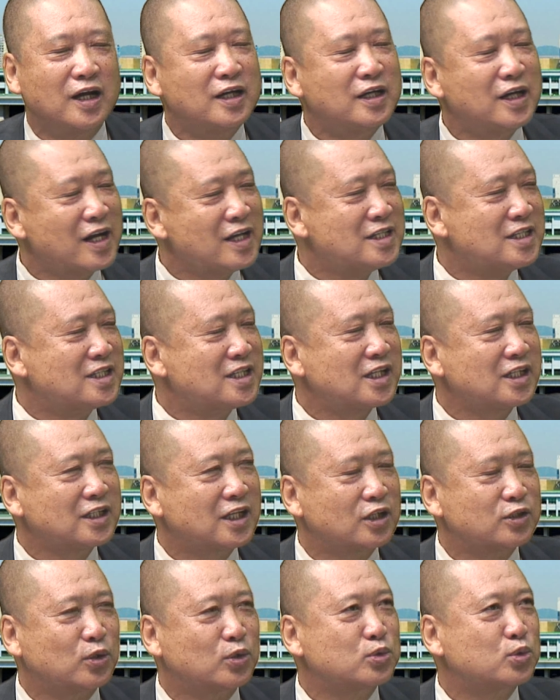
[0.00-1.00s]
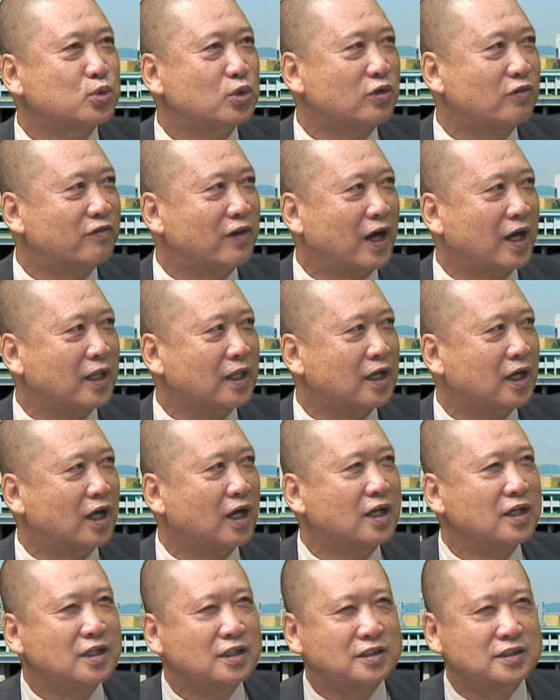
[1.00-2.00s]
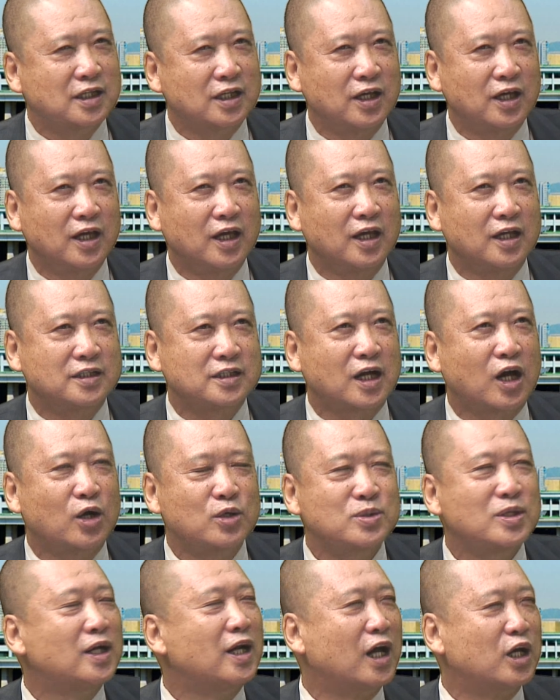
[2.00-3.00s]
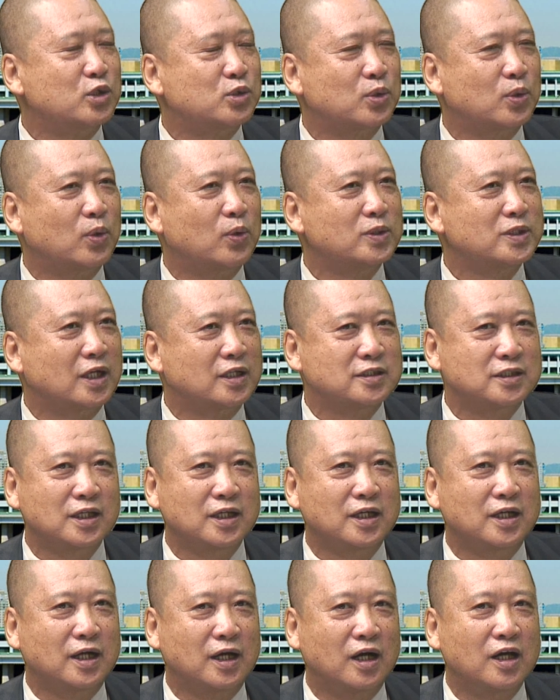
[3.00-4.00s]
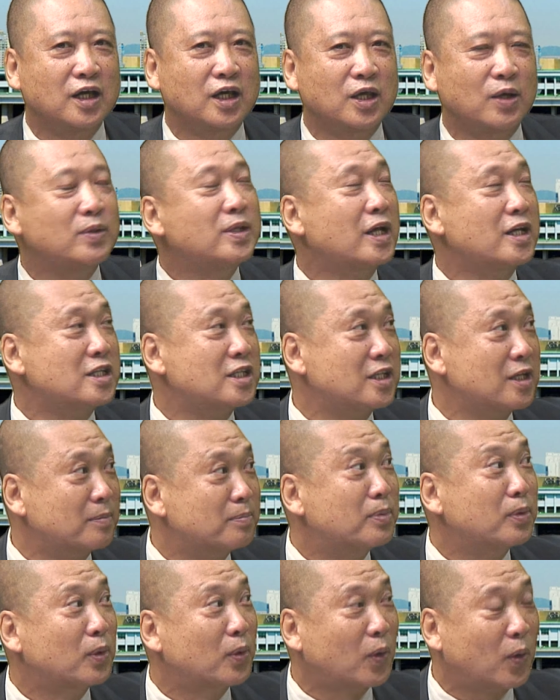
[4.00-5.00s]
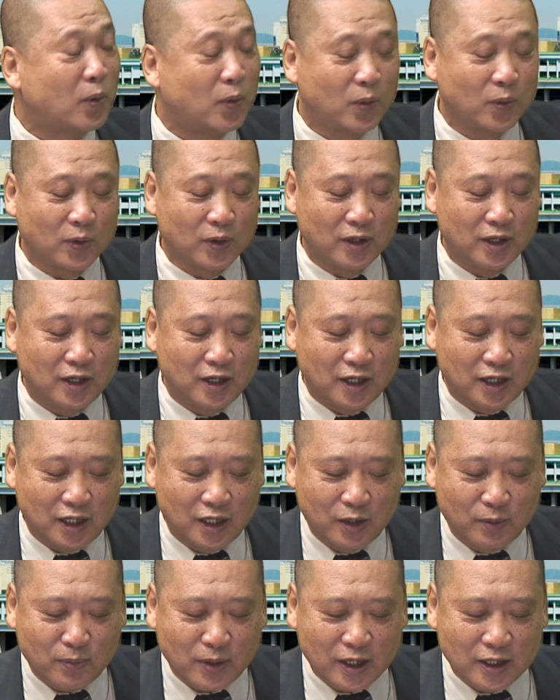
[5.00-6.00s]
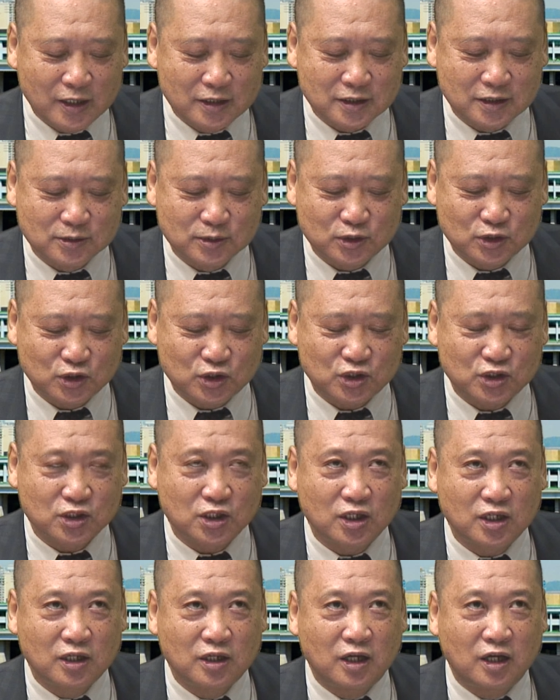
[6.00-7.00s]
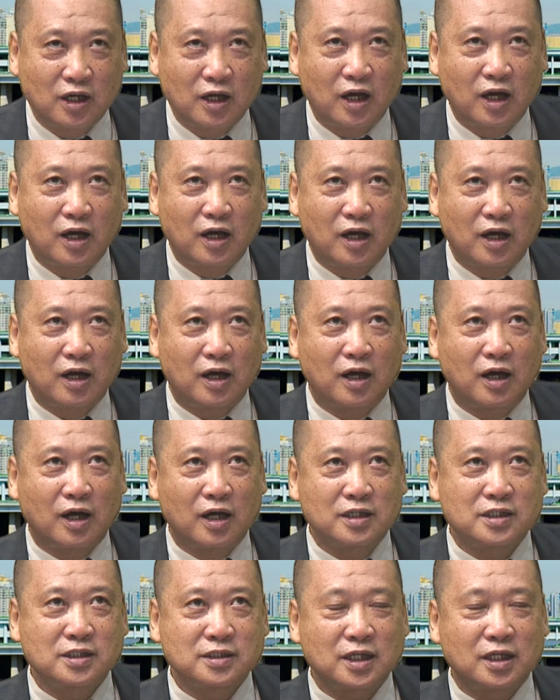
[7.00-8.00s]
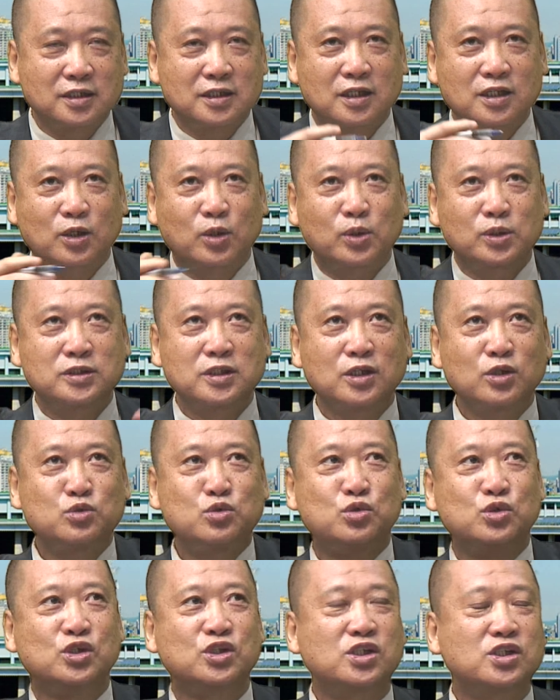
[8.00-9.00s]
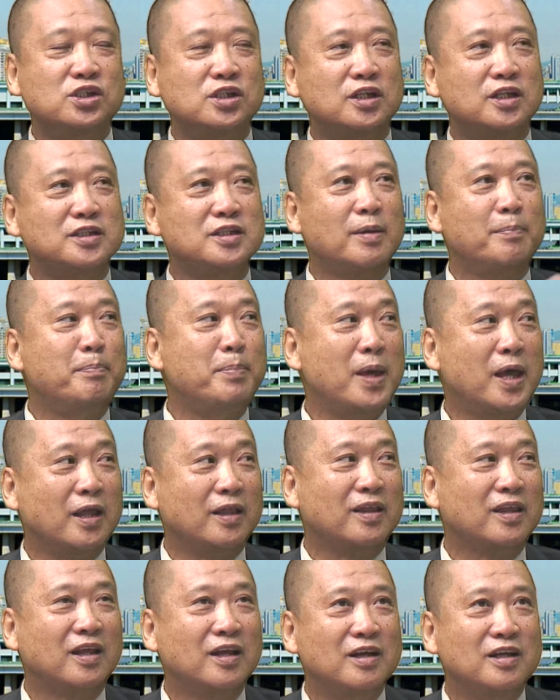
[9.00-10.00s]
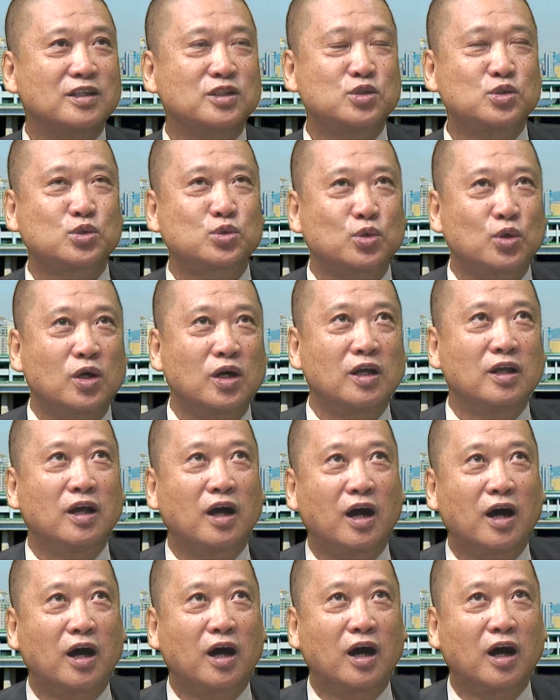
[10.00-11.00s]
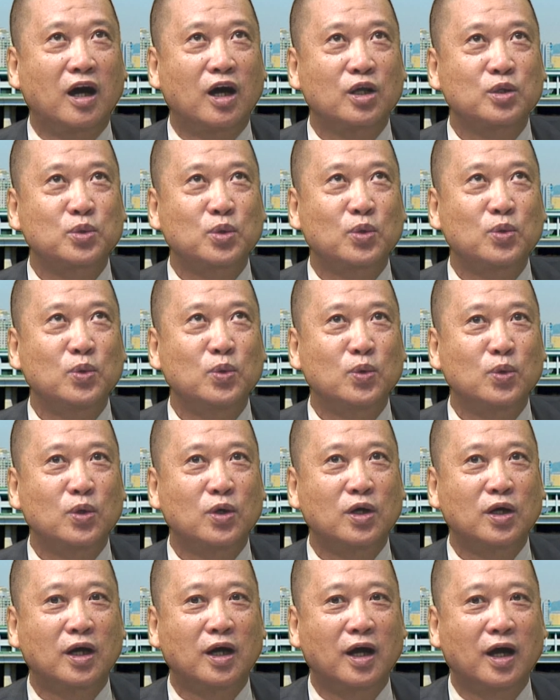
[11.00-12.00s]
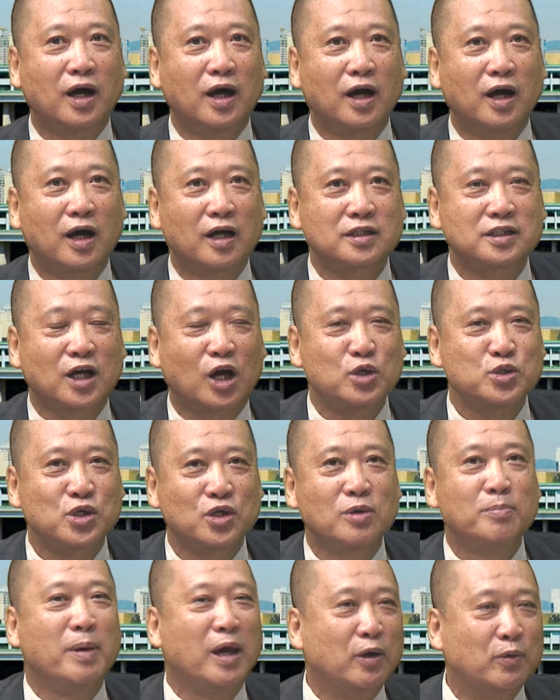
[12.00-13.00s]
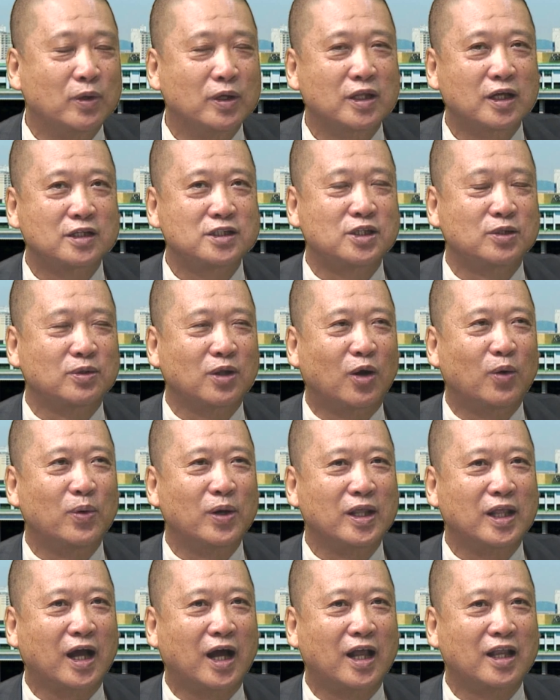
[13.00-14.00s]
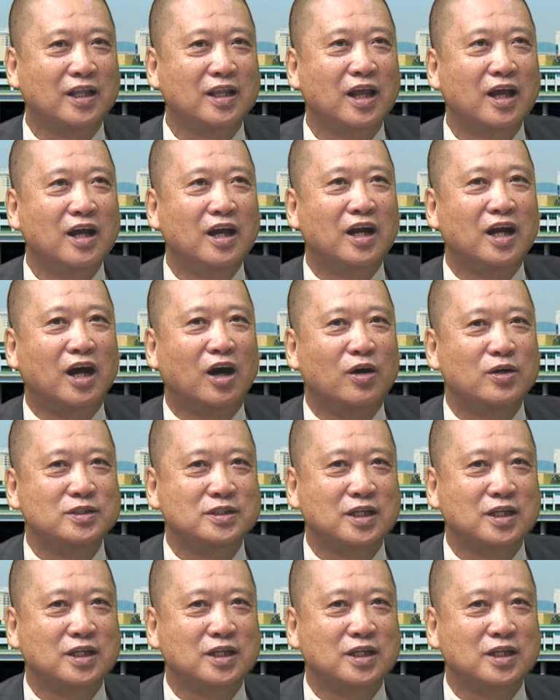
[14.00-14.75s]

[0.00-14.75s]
任性的这种做法呢，对朝鲜来说，我想这个有点行不通。另外一种就是，现在的这个局势呢在变，就是说，通过。朝鲜与美国的首脑会谈，然后